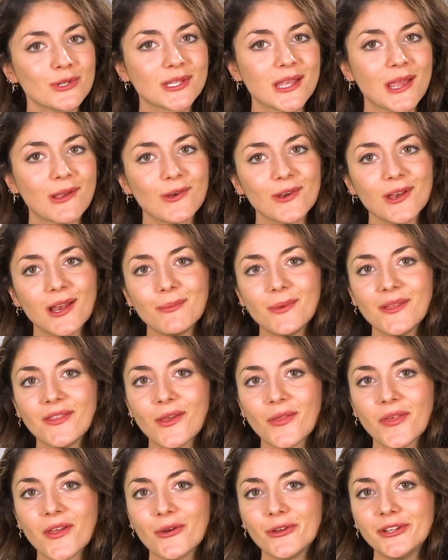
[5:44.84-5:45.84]
que con el vídeo
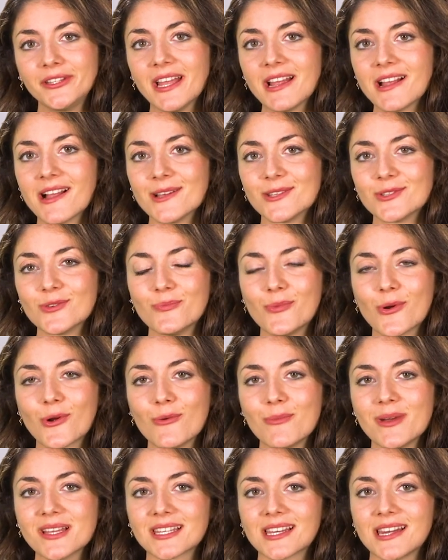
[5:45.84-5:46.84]
de hoy tengáis un poco
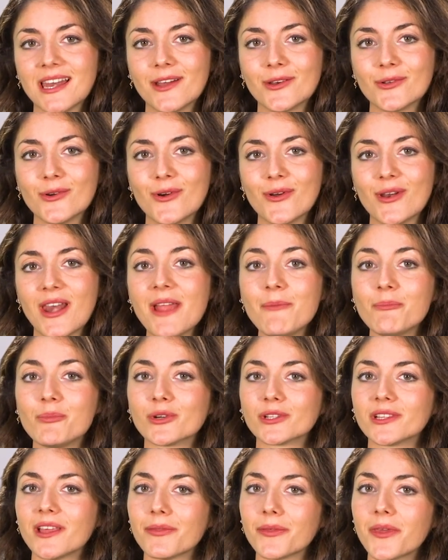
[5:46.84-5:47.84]
más claro la
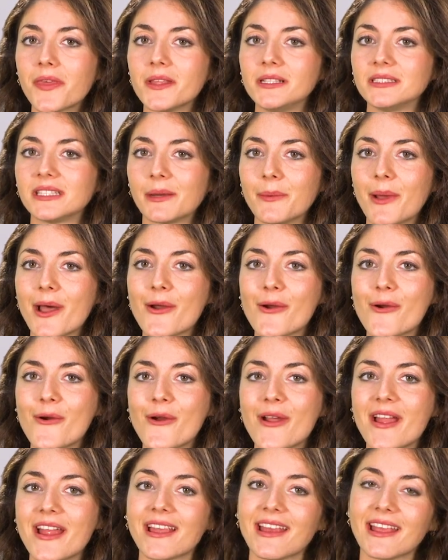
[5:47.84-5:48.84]
importancia del
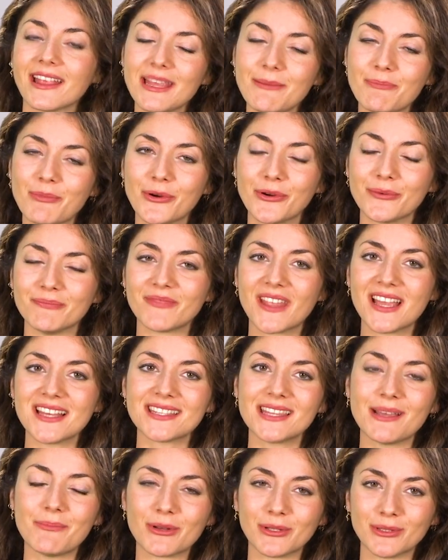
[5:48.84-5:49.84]
trabajo en equipo.
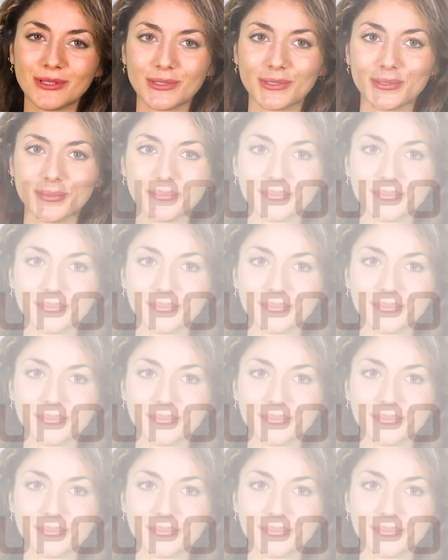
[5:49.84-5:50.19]
Hasta pronto.